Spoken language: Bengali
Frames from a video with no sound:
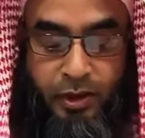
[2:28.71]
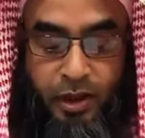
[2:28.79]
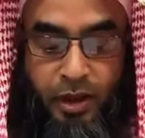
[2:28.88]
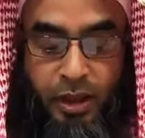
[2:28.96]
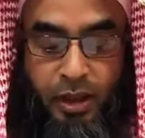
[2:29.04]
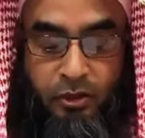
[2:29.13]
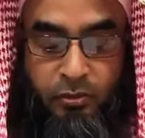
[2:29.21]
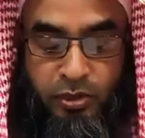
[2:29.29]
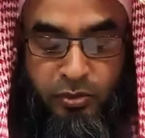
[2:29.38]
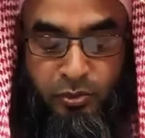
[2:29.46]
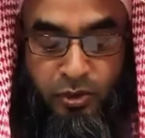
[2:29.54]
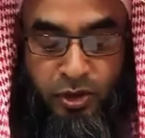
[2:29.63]
আল্লাহ
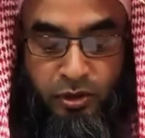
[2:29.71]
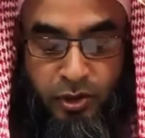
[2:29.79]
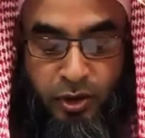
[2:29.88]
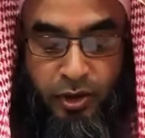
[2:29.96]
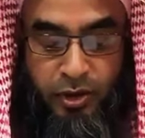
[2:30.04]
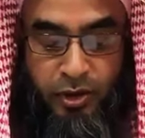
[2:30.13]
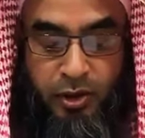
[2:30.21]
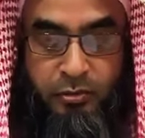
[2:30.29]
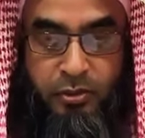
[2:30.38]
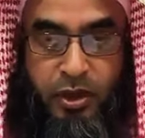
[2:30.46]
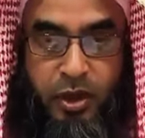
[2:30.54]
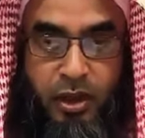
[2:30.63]
অভিমুখী হয়
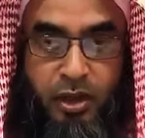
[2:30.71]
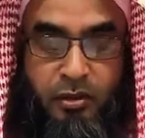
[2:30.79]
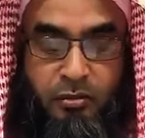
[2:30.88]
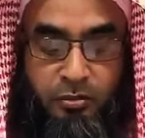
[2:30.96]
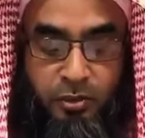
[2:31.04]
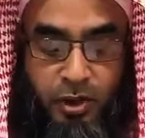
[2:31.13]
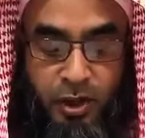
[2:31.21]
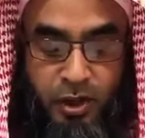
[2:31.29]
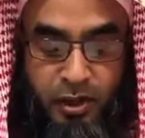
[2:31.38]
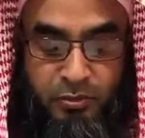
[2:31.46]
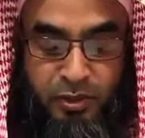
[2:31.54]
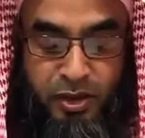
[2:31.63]
এবং আল্লাহ রব্বুল
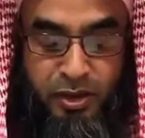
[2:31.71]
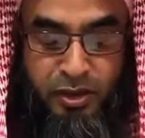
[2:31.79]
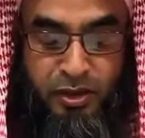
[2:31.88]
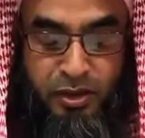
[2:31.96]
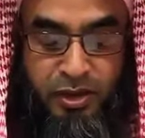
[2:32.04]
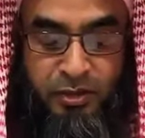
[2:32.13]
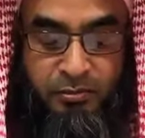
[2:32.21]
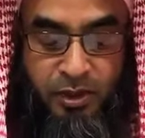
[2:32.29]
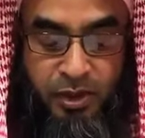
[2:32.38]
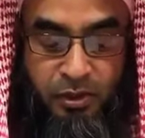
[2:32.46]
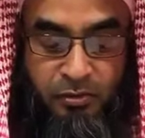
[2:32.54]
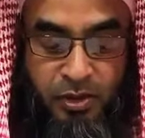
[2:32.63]
আলমিন যা
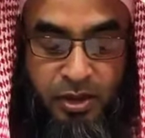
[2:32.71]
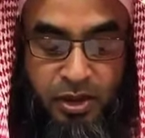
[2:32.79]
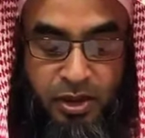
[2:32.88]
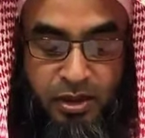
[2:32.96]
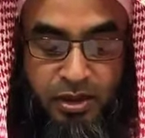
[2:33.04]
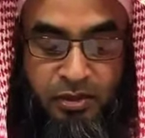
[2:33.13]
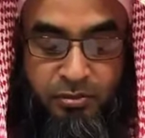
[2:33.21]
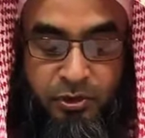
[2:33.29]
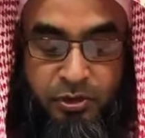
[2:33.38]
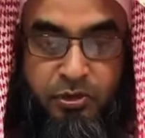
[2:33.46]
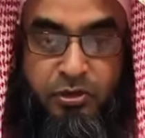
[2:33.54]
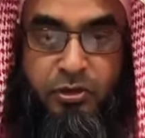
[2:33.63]
ভালোবাসেন যা
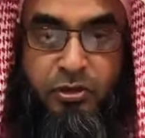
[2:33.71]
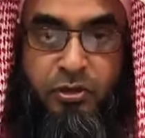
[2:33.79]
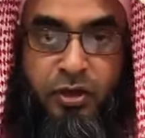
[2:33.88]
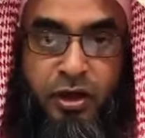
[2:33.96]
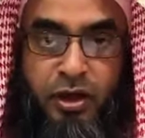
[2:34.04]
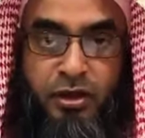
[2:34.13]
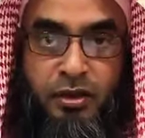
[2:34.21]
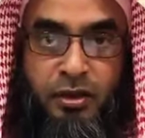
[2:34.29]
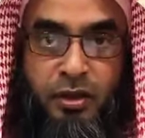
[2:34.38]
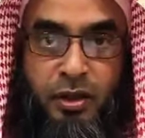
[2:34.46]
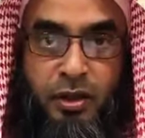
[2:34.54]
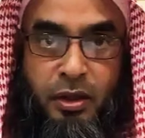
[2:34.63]
পছন্দ করেন
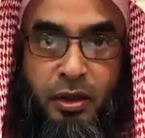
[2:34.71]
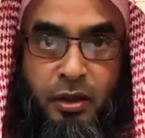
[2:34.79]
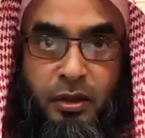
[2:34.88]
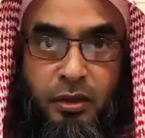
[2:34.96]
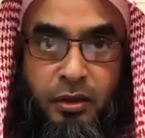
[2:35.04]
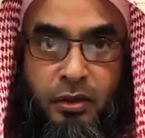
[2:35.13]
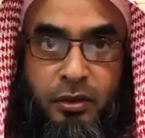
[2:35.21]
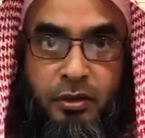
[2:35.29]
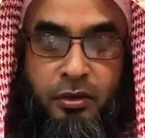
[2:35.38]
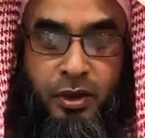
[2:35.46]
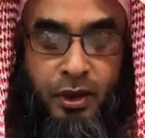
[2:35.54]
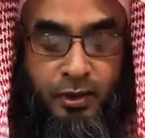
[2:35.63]

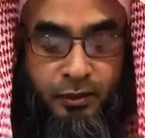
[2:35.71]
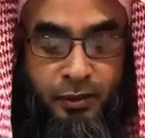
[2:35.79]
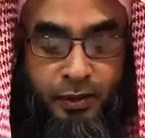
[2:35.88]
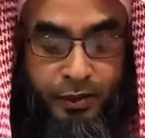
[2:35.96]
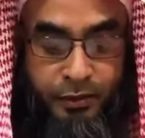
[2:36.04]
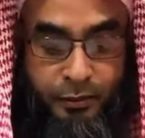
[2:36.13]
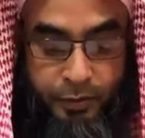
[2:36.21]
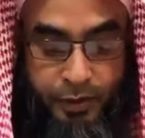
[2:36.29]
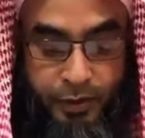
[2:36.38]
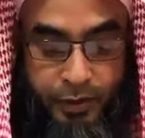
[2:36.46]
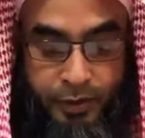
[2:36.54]
তাই তারা করে